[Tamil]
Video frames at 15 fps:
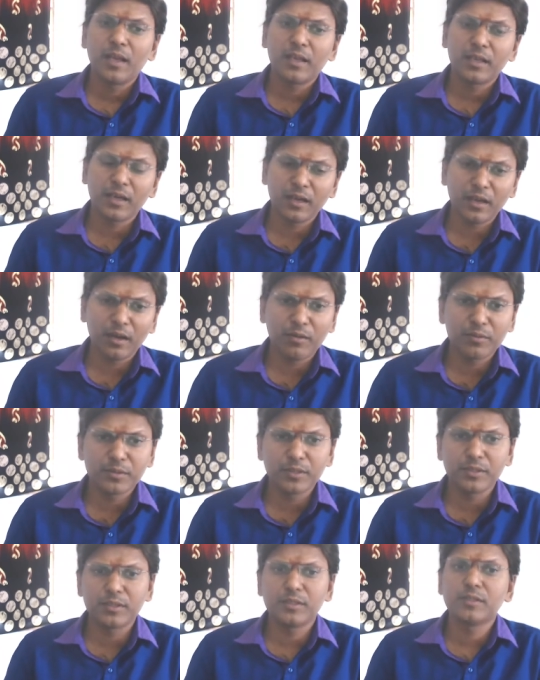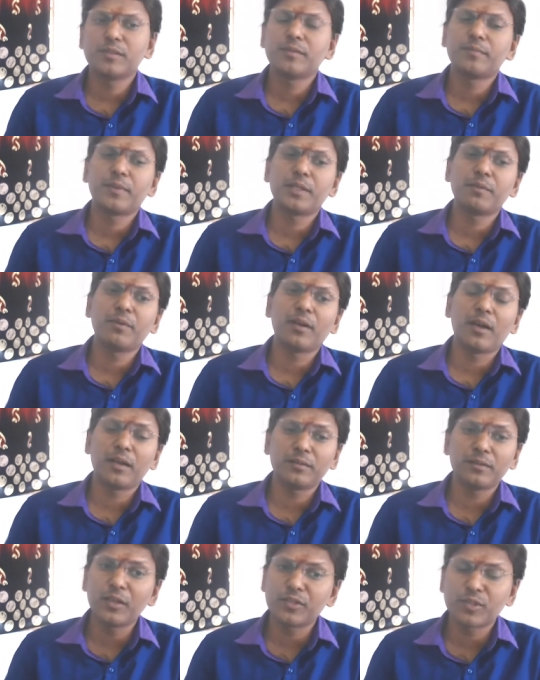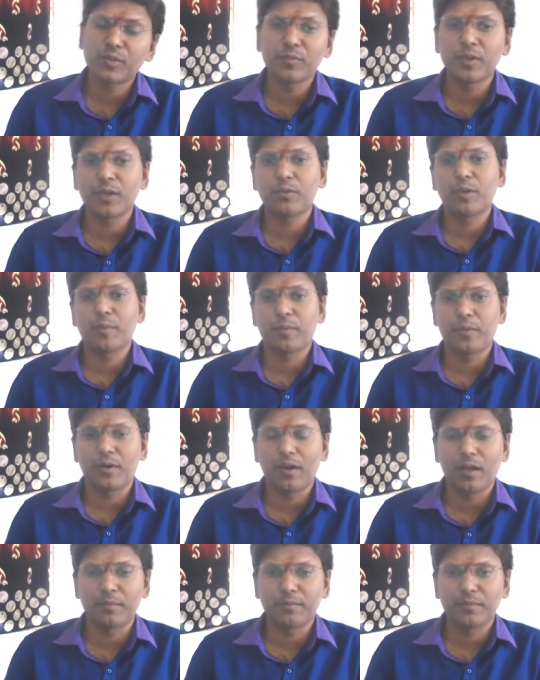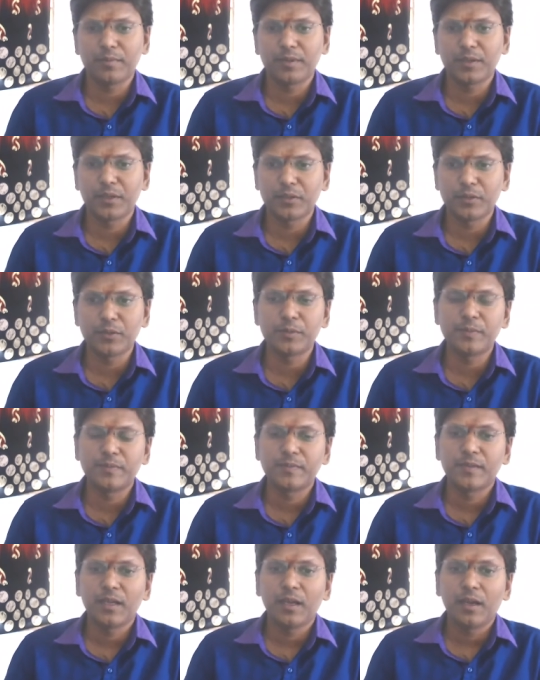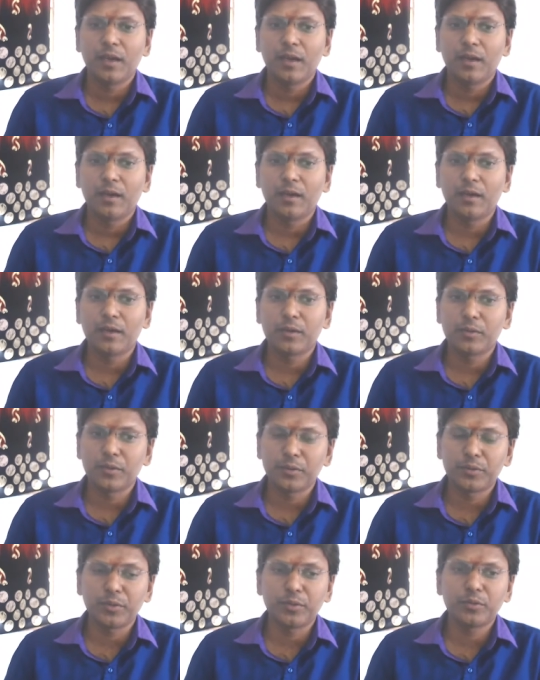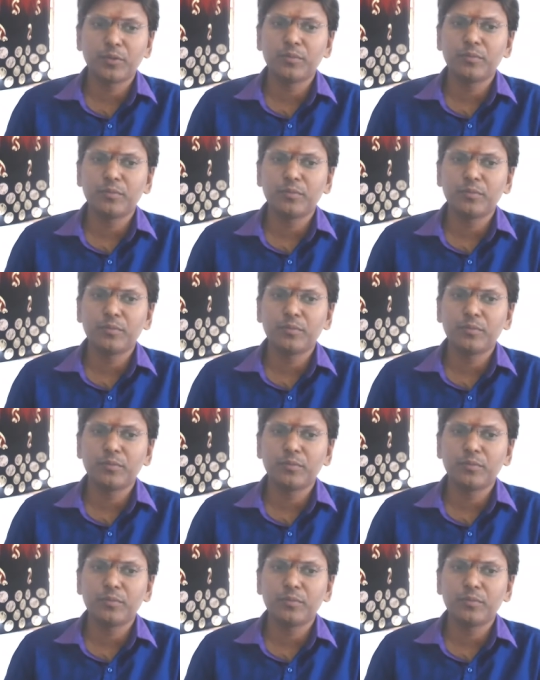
இரண்டாவது பதிவில் ஐந்து லட்சம் வரை கூட போகலாம் என்றும் கொடுத்திருந்தோம்